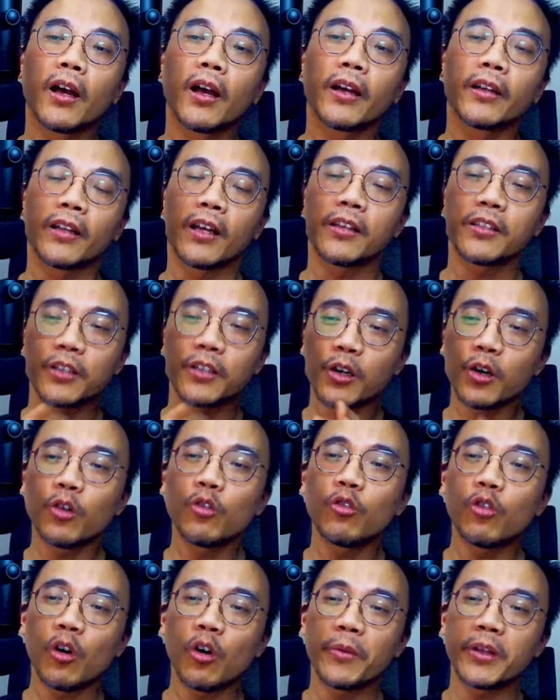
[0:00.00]
那这个
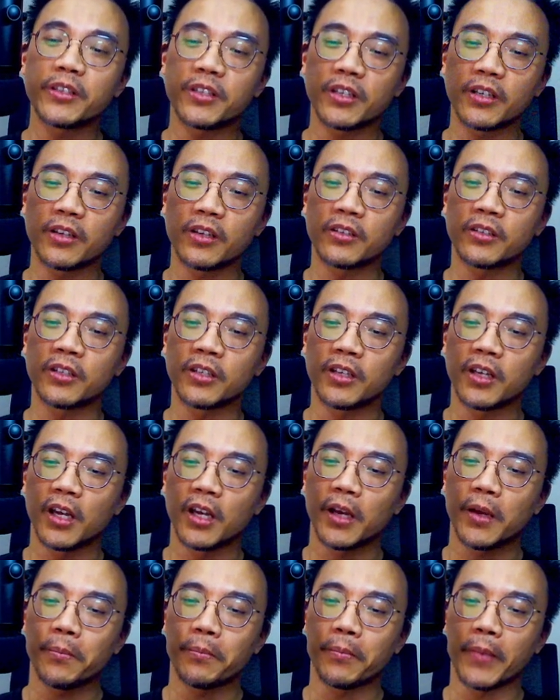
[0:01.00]
who 后面接的是
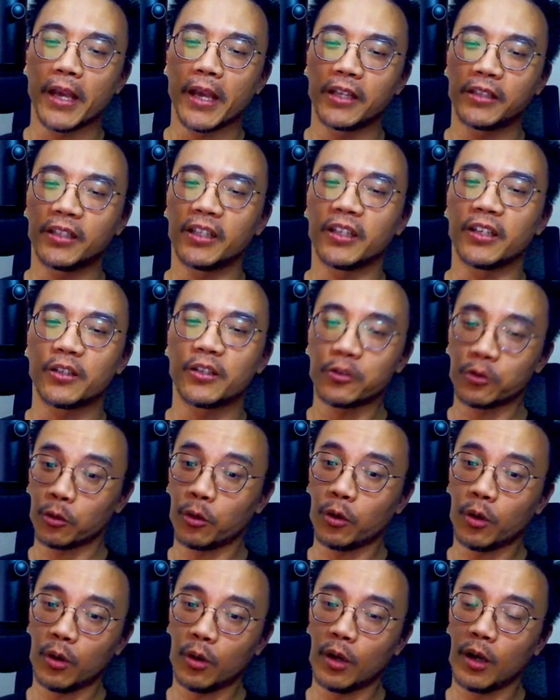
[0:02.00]
媒体
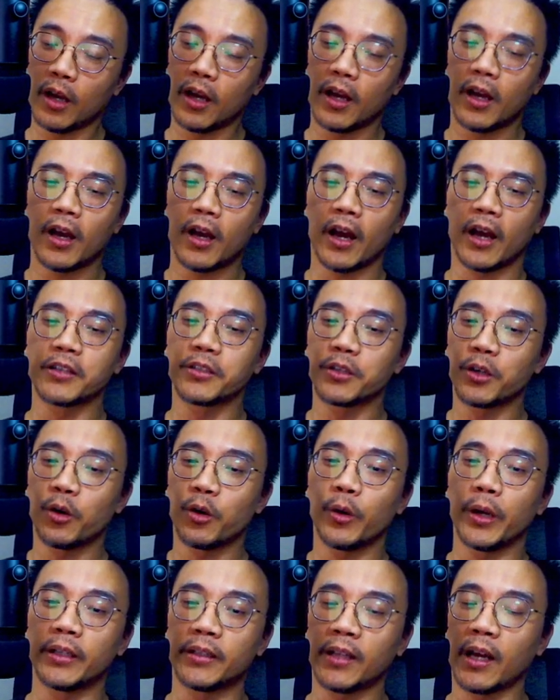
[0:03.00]
说还是
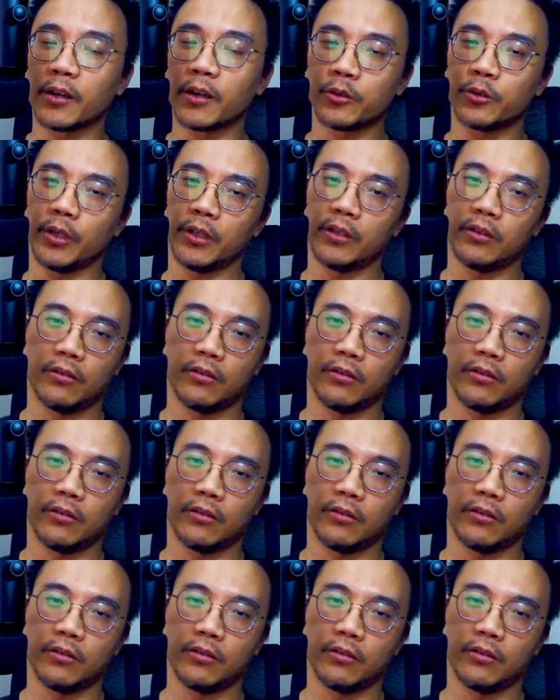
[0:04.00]
会当选？